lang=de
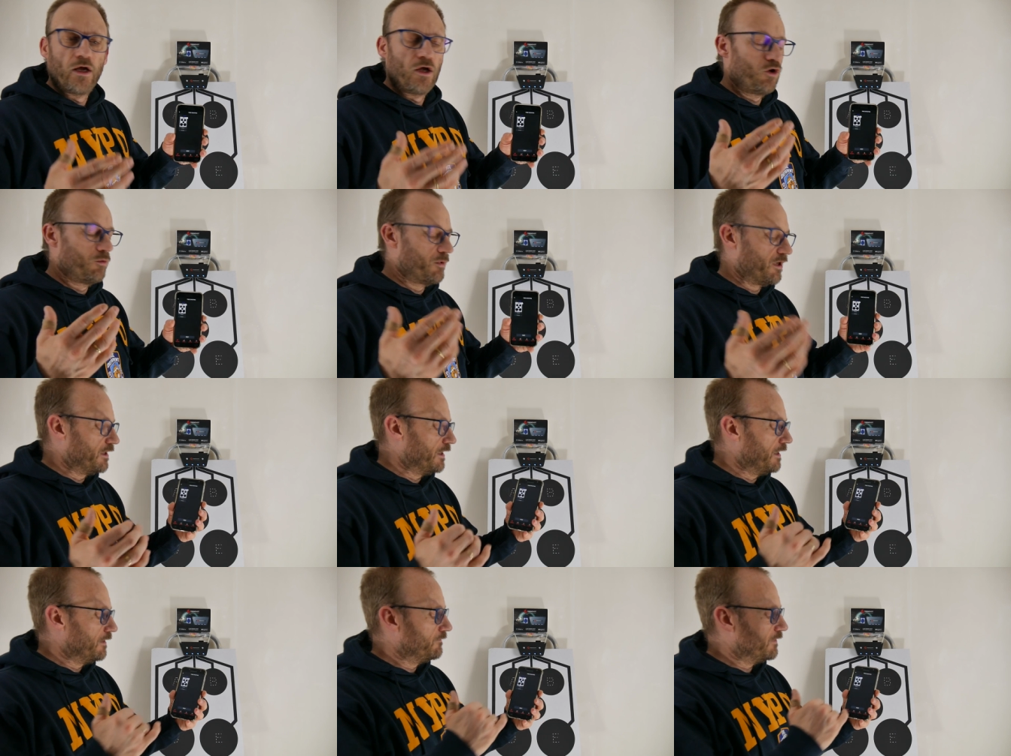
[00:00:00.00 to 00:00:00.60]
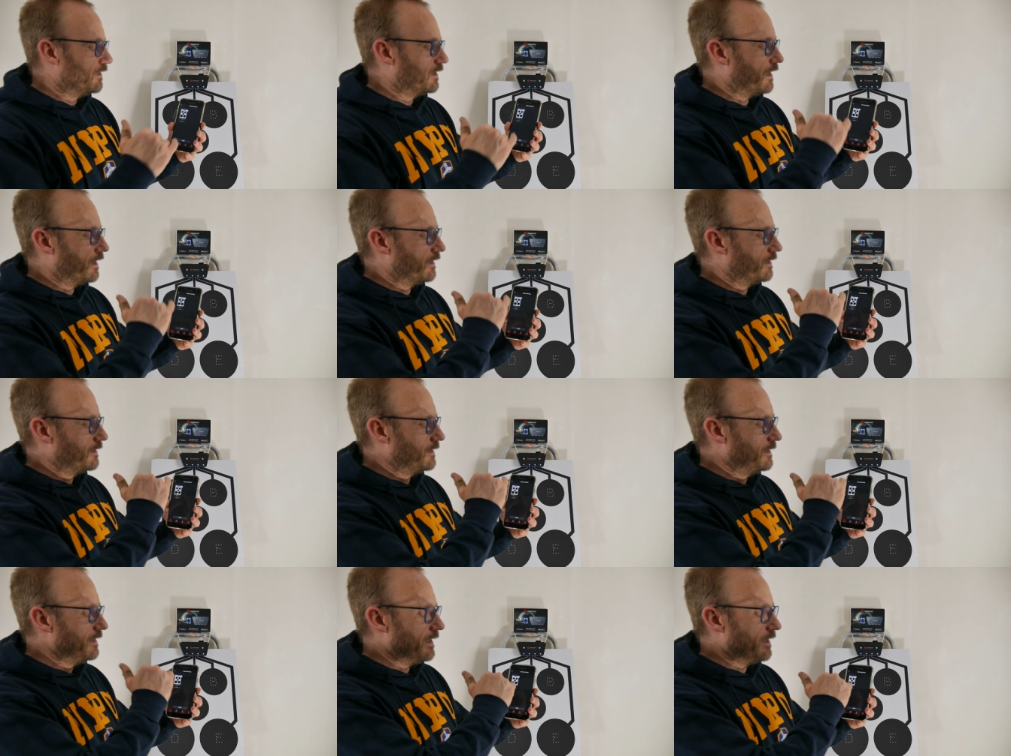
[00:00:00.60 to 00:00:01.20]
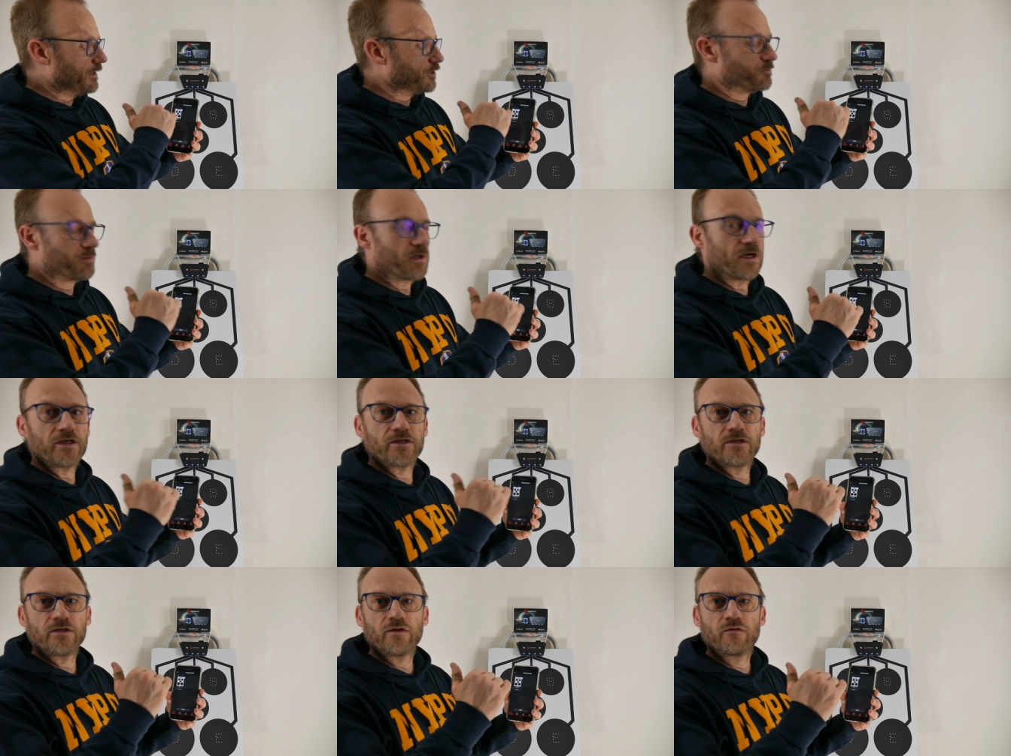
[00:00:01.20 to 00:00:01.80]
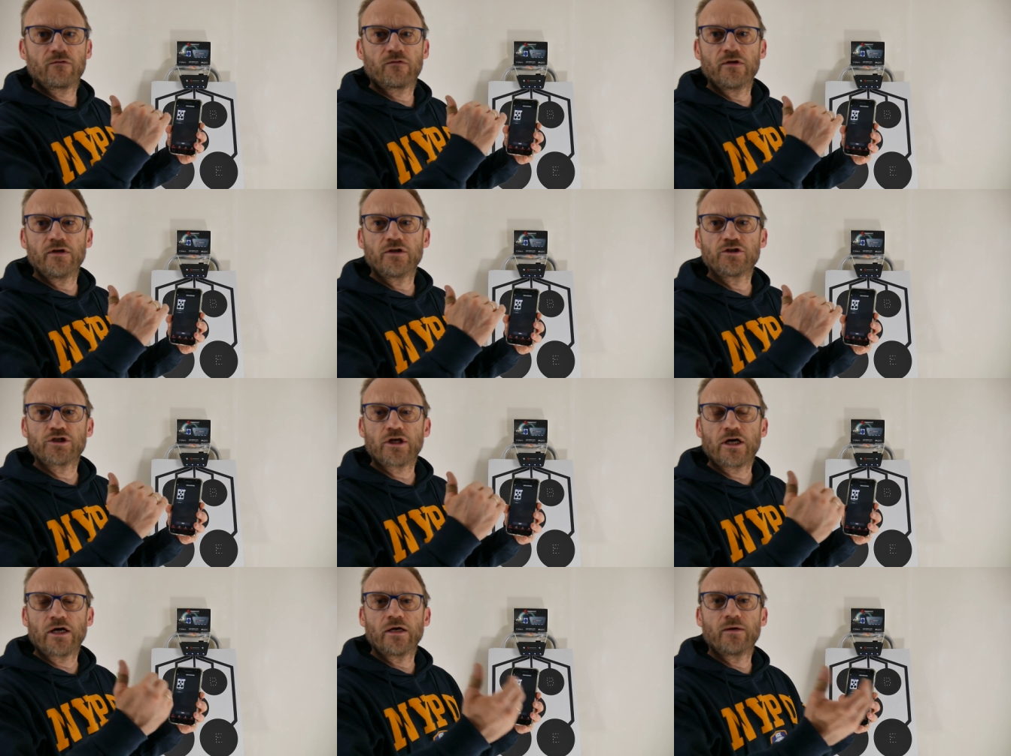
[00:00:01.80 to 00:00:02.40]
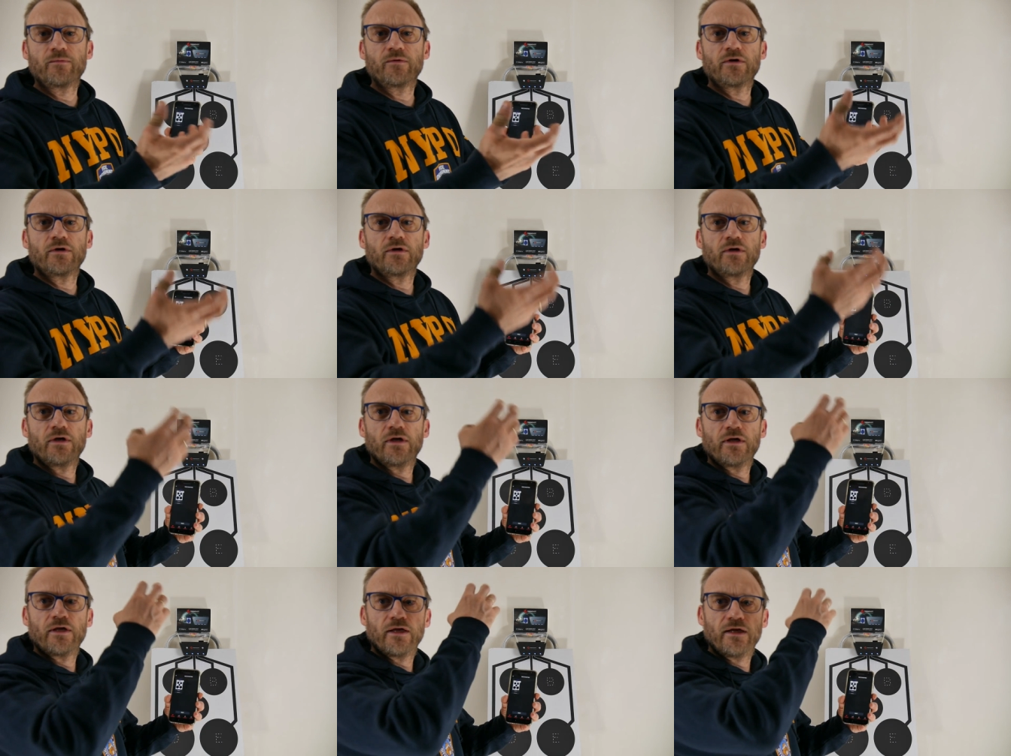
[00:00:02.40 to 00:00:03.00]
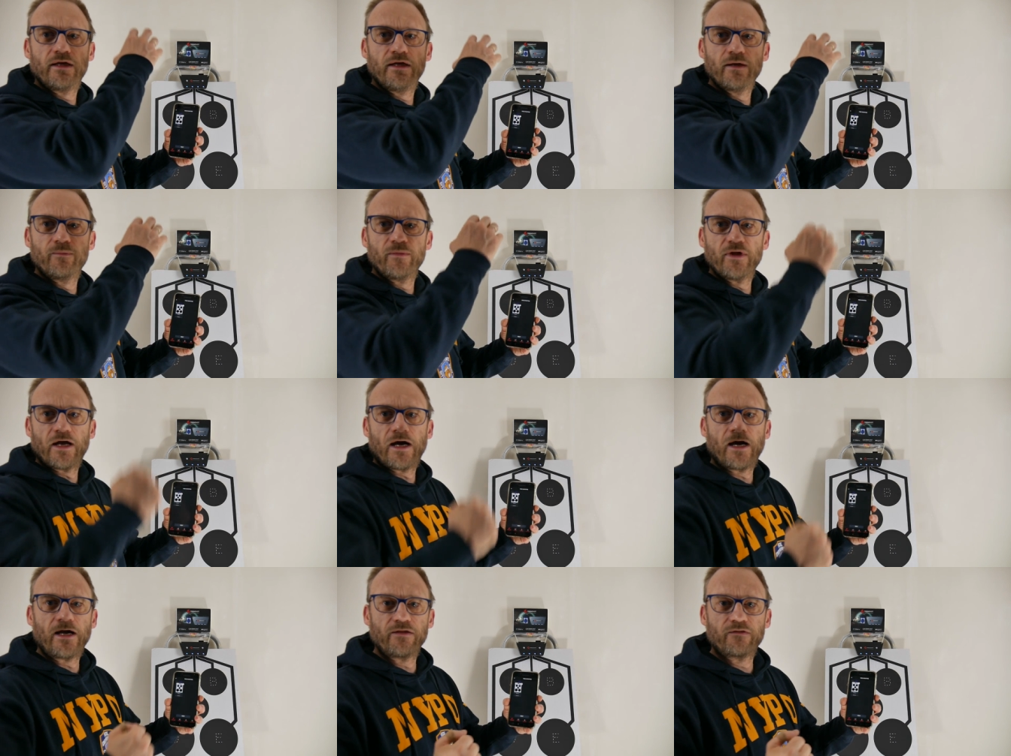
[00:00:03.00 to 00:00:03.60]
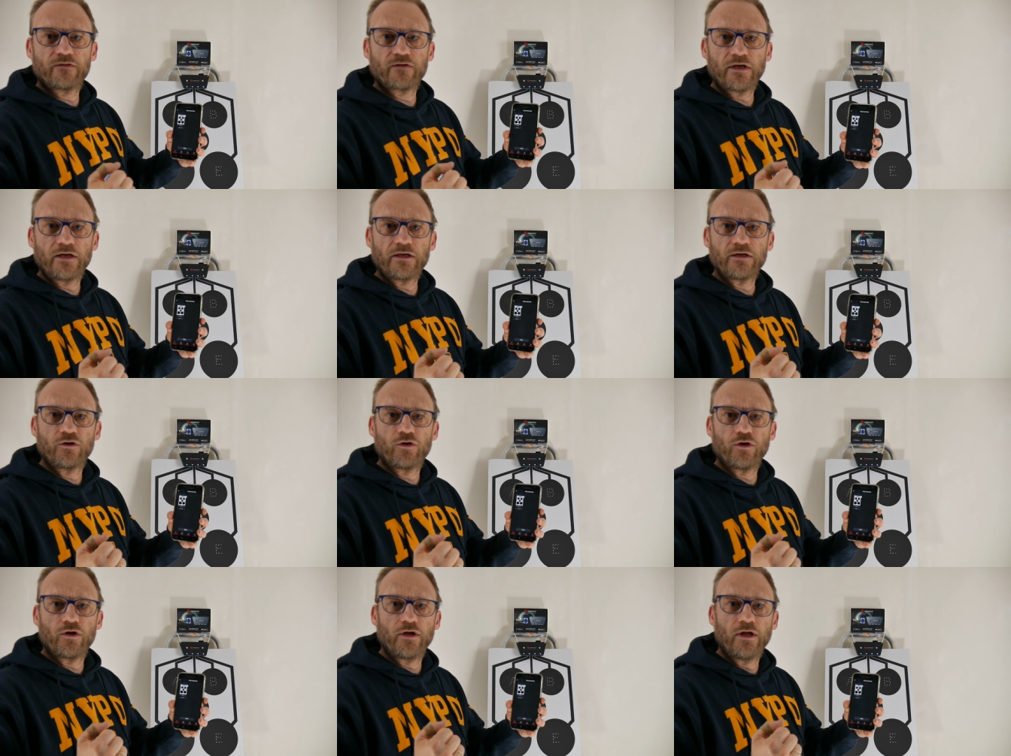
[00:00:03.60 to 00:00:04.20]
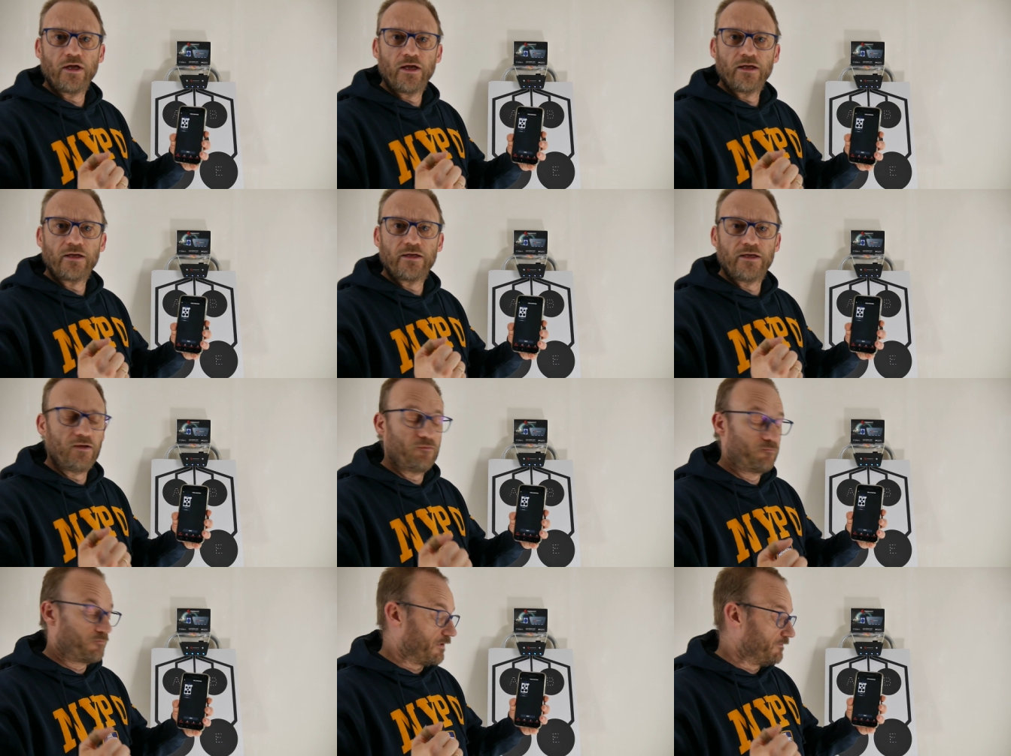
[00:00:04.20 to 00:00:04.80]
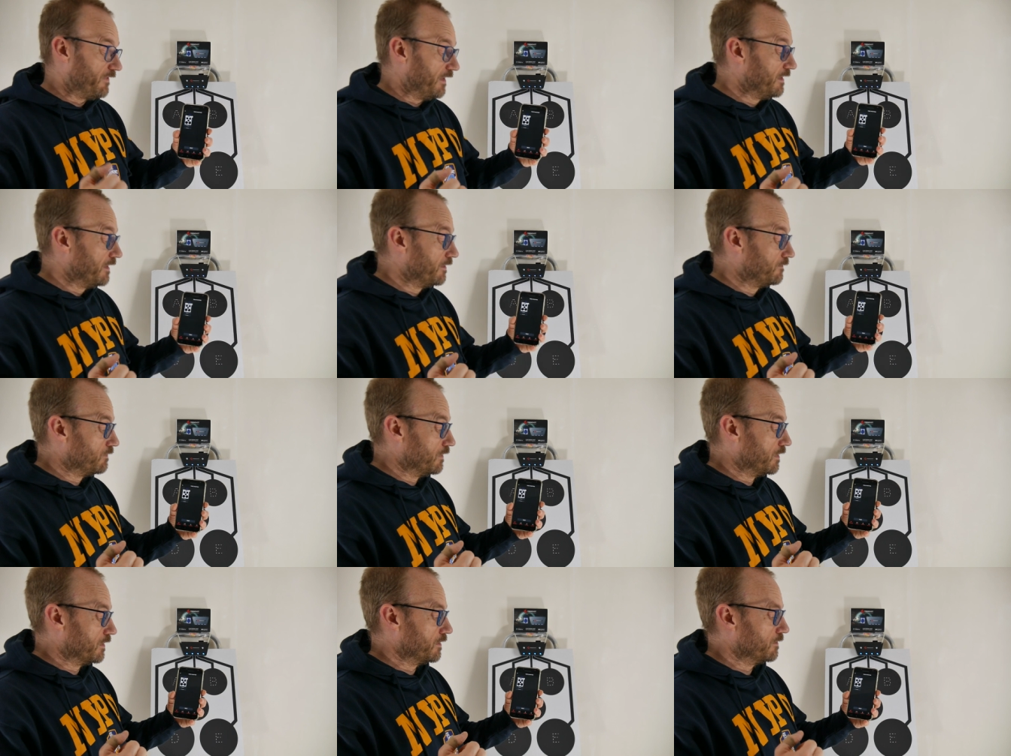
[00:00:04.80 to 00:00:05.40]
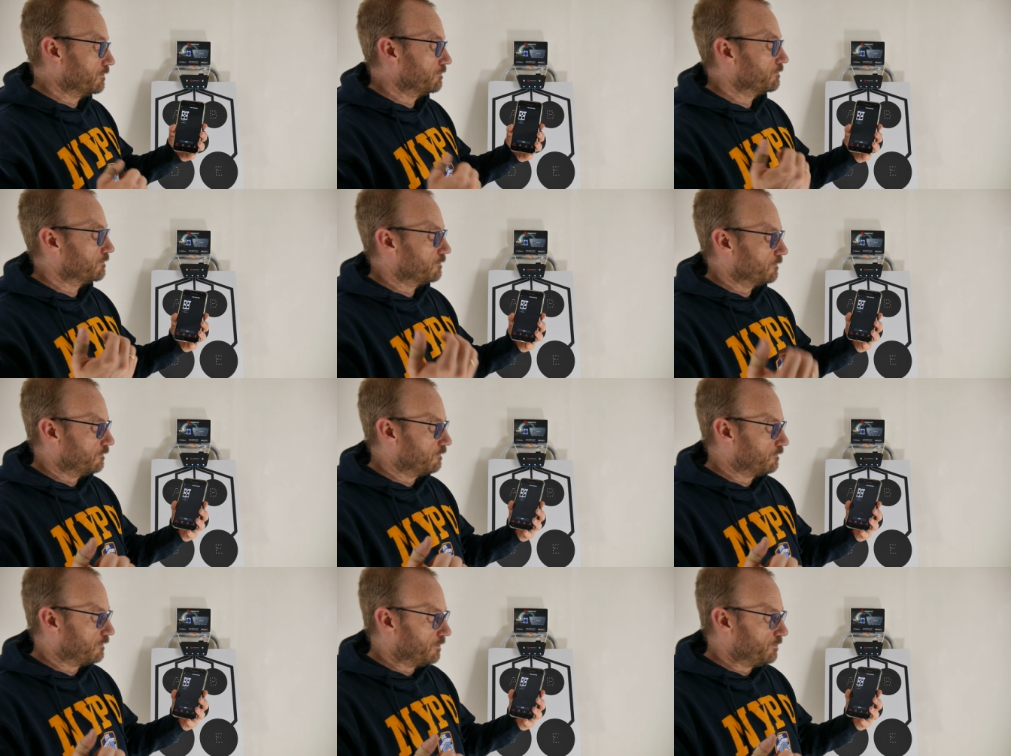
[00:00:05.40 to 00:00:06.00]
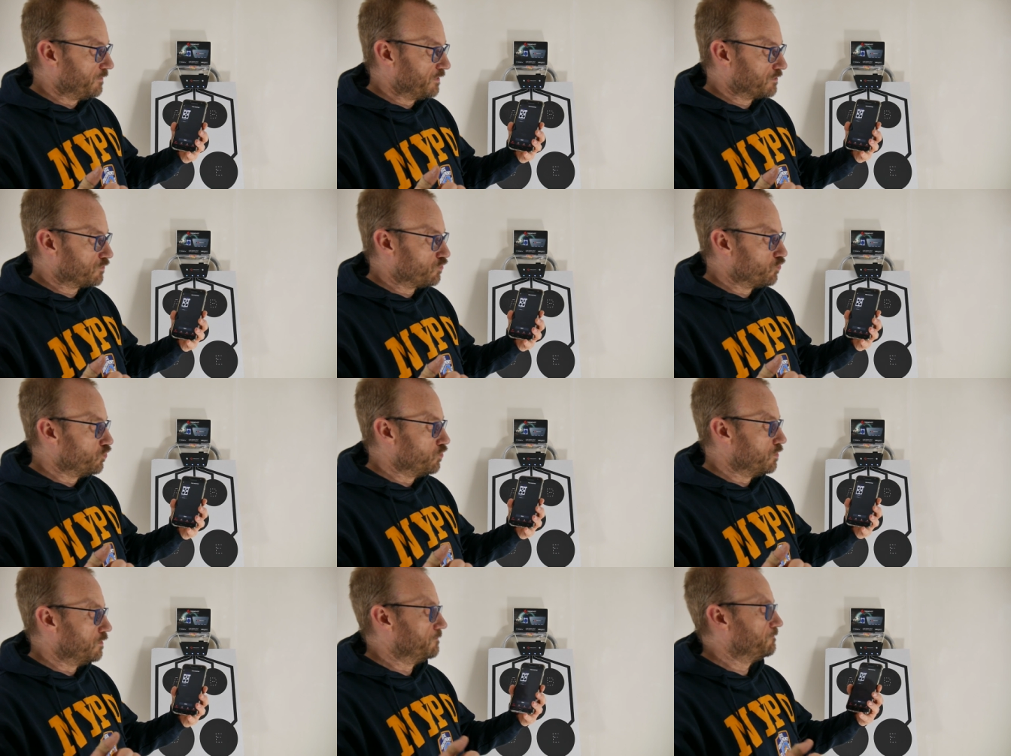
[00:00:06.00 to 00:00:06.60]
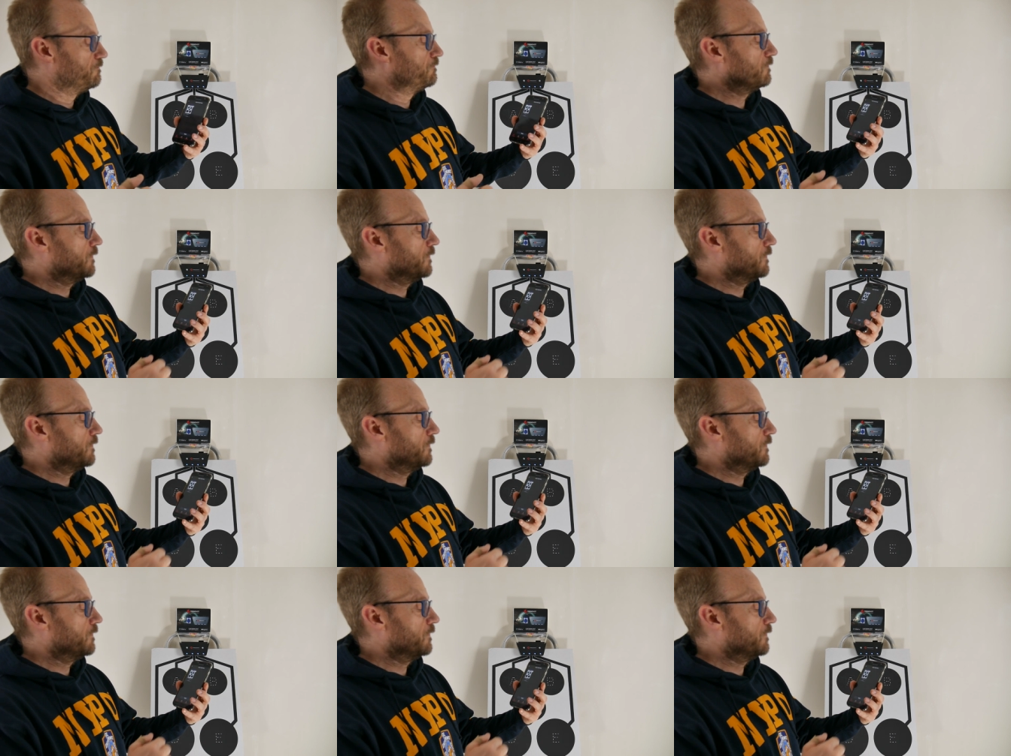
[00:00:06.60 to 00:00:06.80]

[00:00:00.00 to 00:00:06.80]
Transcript: über den wir dann die entsprechende Zielscheibe hier mit einscannen können, die verwendet wird. Ziemlich cool.